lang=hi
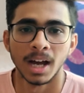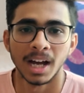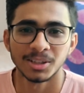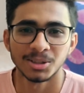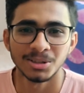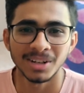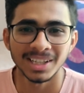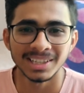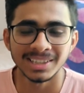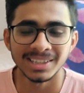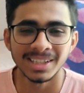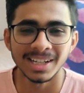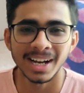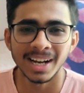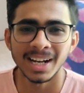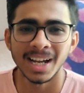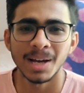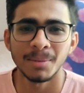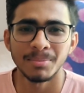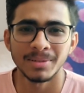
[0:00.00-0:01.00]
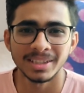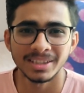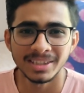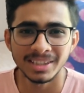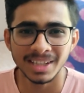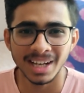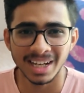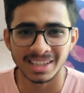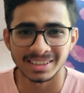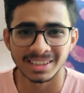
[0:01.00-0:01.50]
हाँ तो गाइस देखा ना आप
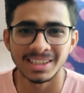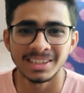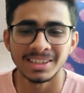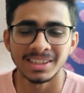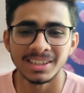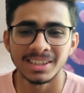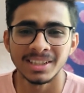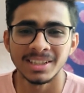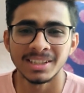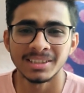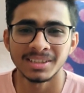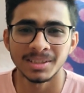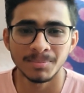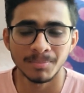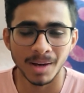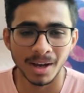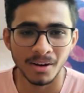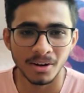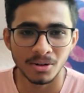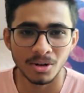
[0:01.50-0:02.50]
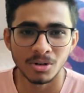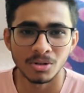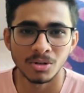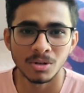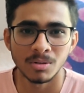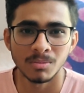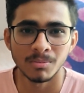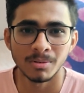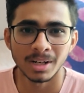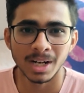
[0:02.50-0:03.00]
इतनी आसान तरीके से डॉट
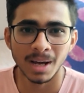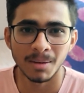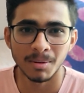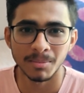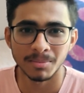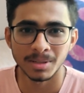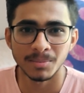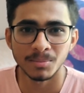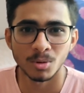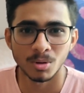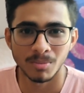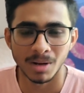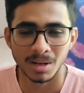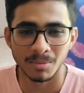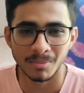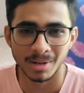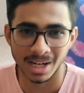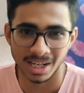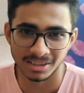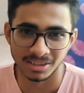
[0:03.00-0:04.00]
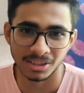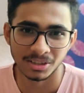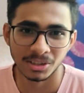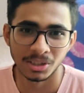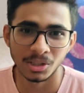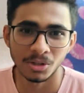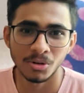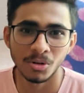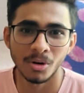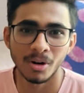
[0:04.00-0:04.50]
कॉम पर आप अपनी प्रोफाइल बना
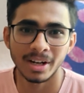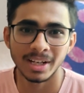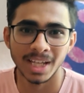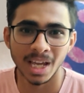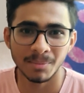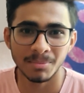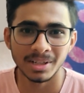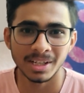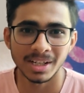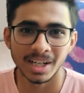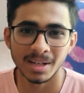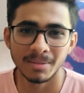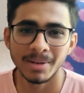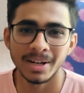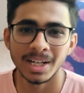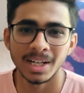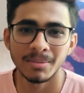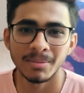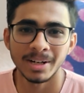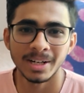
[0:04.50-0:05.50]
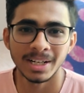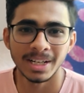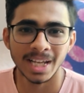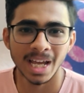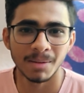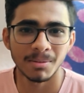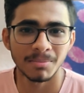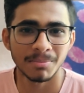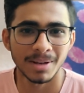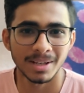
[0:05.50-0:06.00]
सकते हो और यहाँ पे घर बैठे बैठे
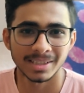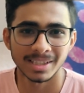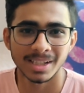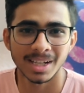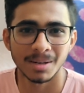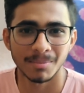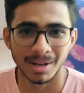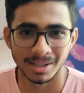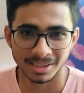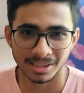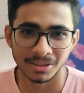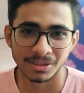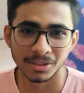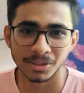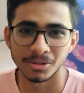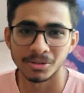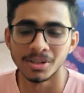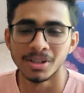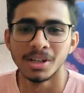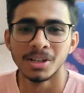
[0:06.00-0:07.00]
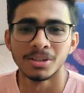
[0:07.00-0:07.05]
यहाँ पे पैसे कमा सकते हो